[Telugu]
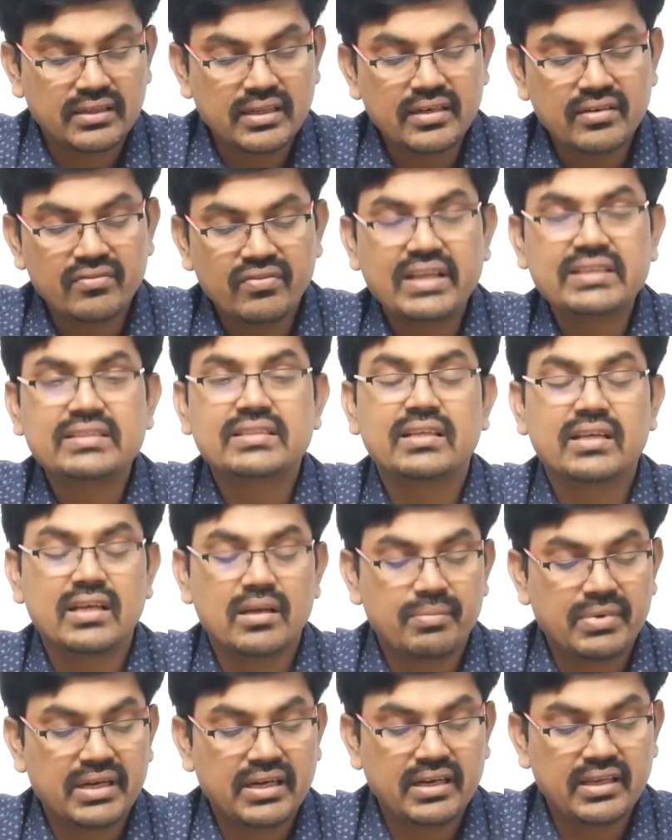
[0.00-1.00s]
దాన్ని ఫ్లెక్సీ
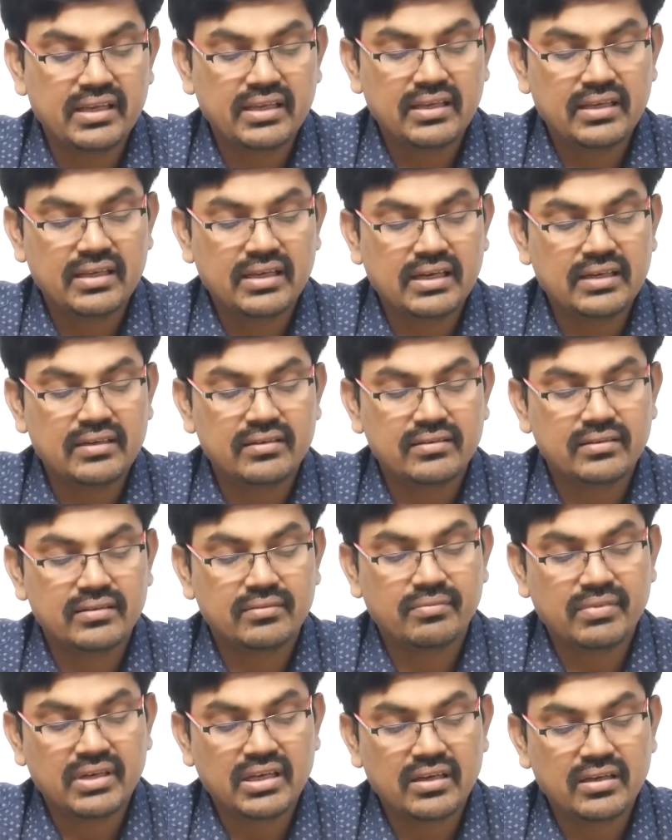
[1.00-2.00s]
క్యాప్ అండి అండ్
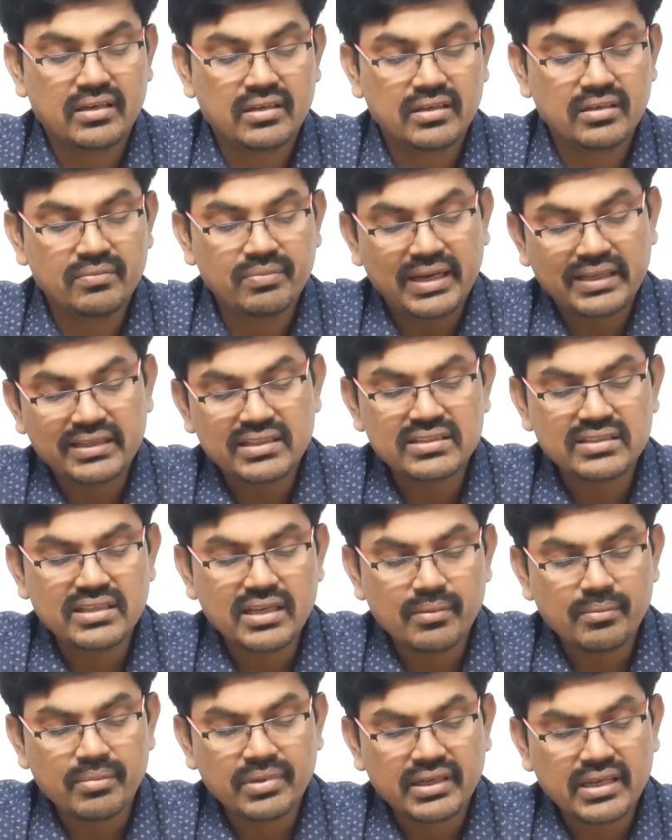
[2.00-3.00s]
ఈ ఫ్లెక్సీ
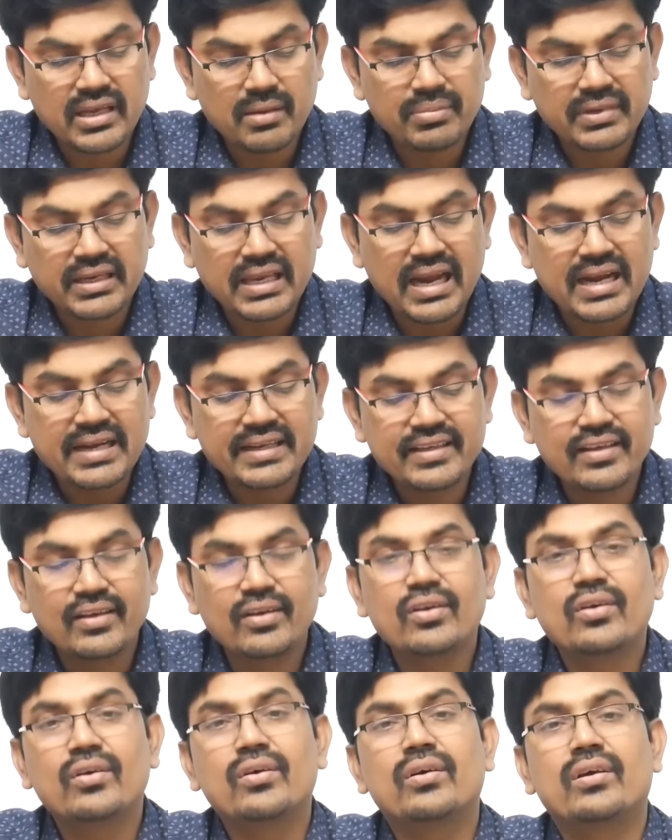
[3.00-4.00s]
క్యాప్
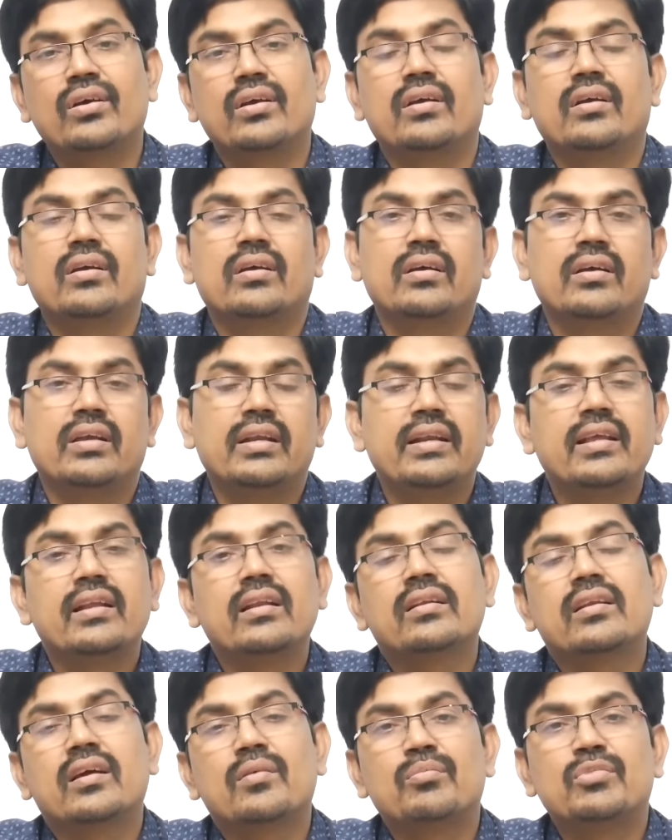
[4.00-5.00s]
కేటగిరీలో
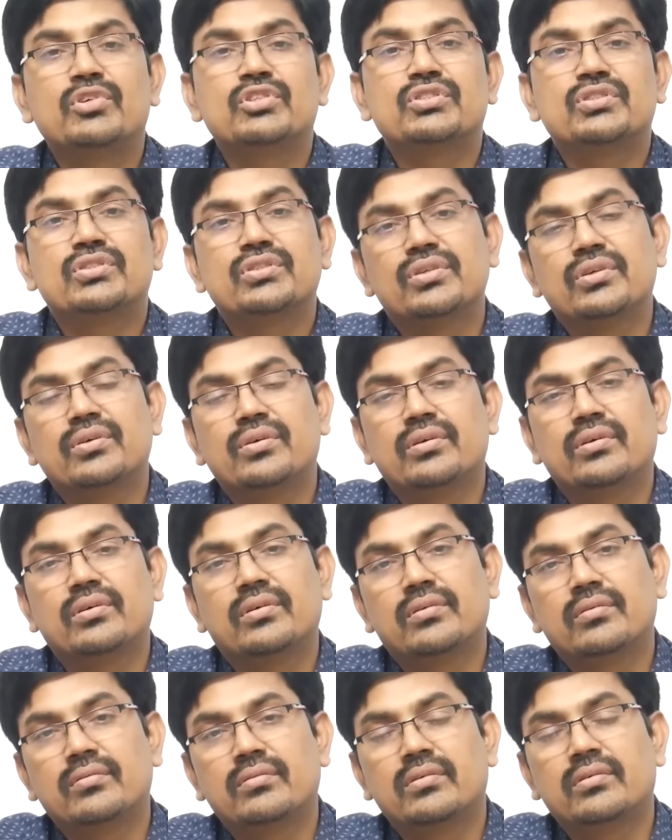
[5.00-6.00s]
ఇండియాలో టాప్ మోస్ట్
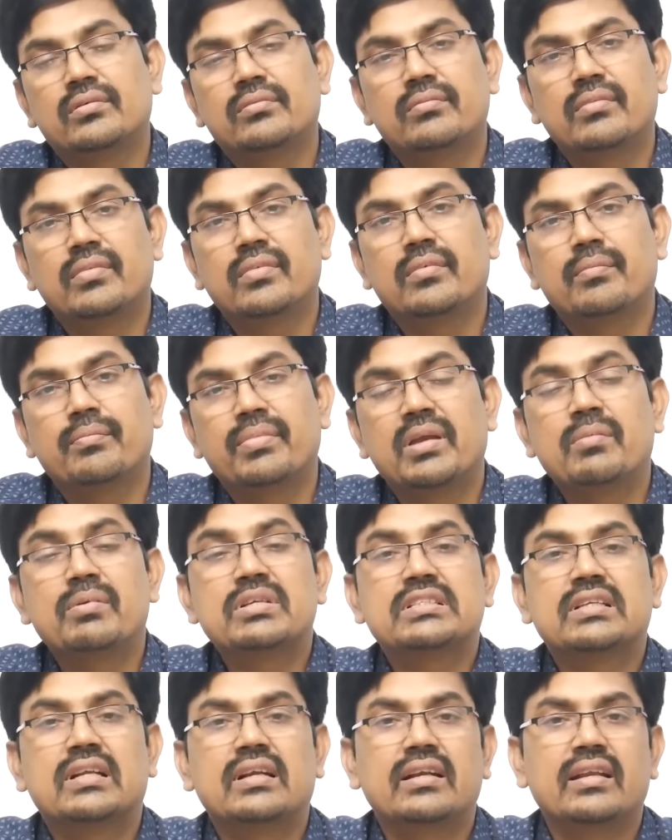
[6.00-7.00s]

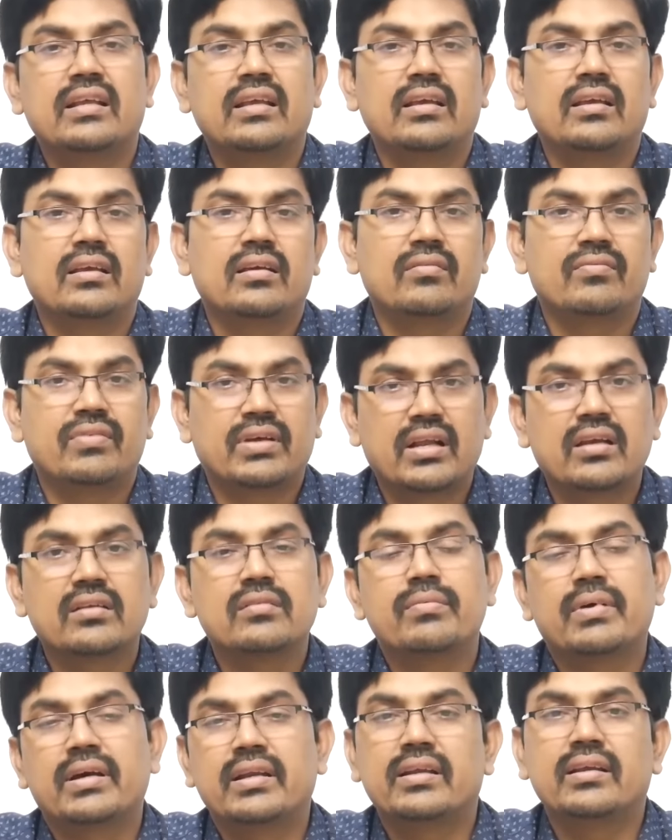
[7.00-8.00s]
ఫేమస్ అంటే
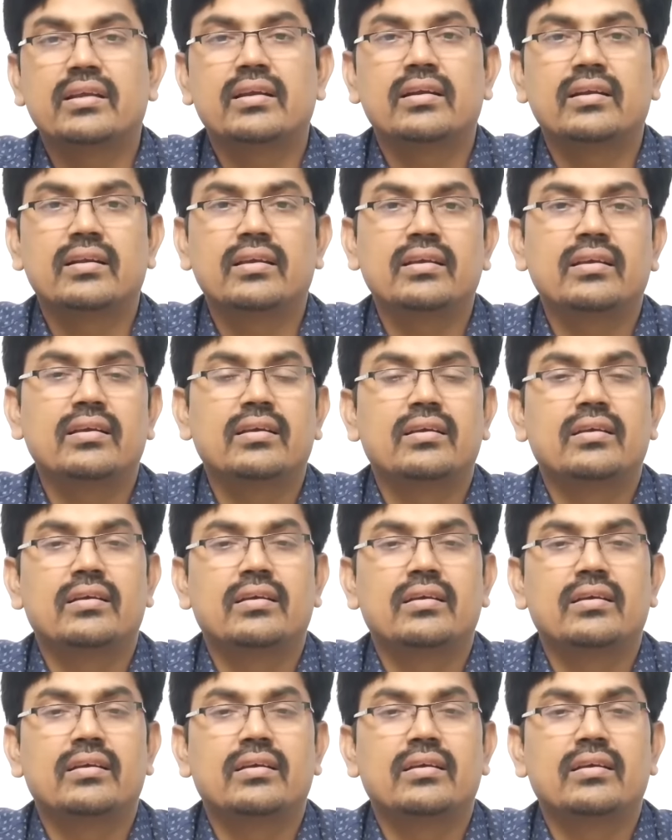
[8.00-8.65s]
ఫరాగ్ ఫారిక్ అండి